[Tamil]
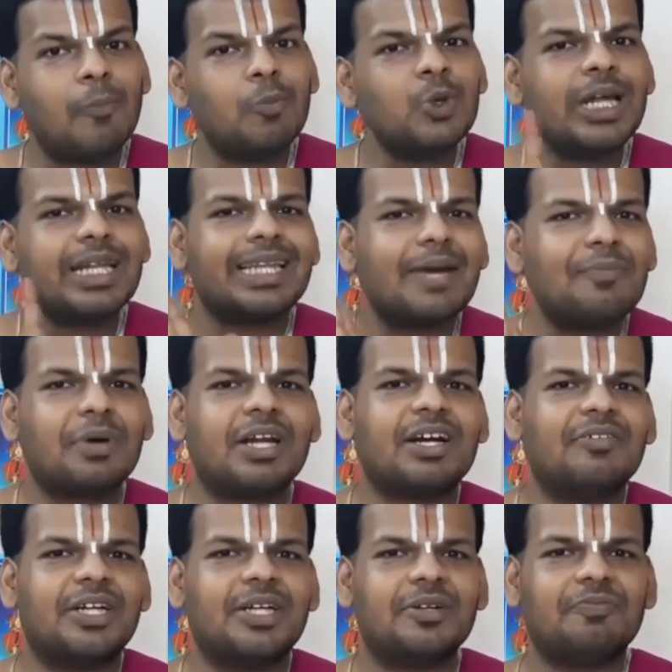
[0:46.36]
அமுதத்தை பருக
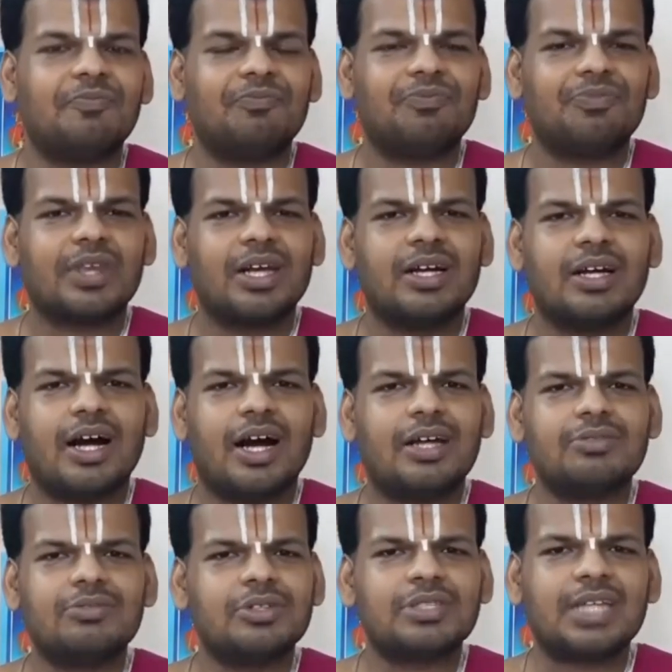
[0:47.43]
வேண்டும்
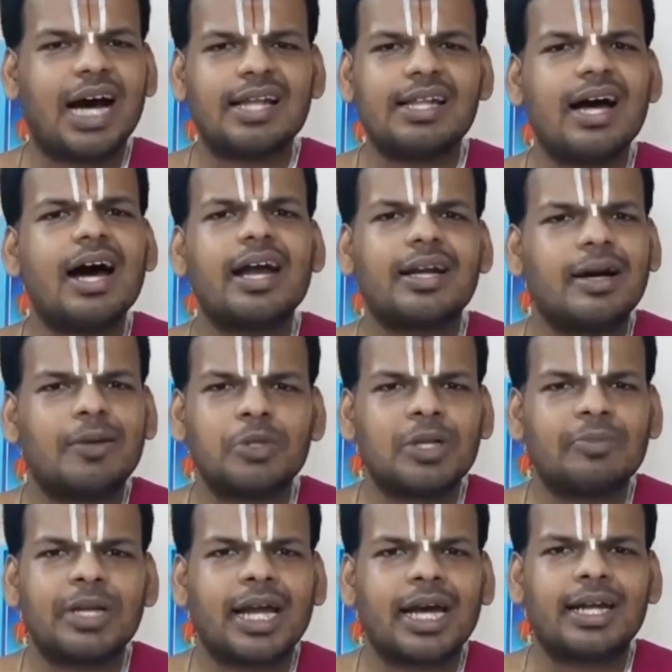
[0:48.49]
அதுவும் சாதாரண
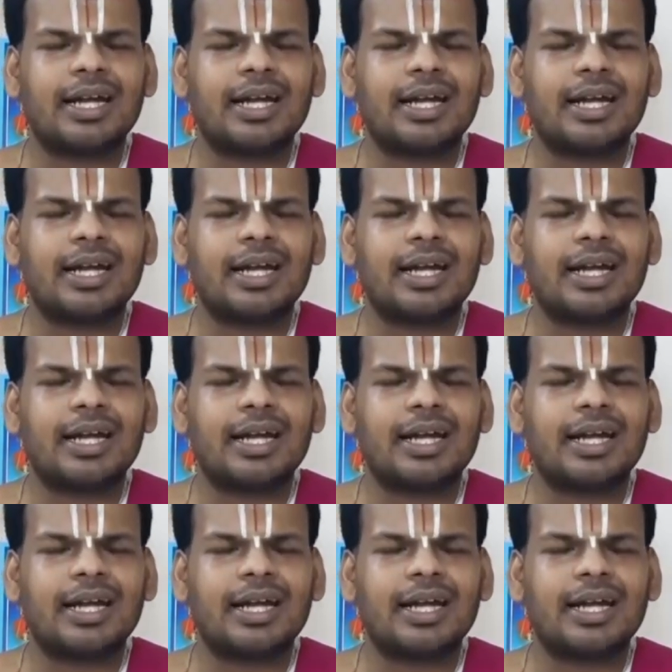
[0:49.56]
அமுதமெல்லாம்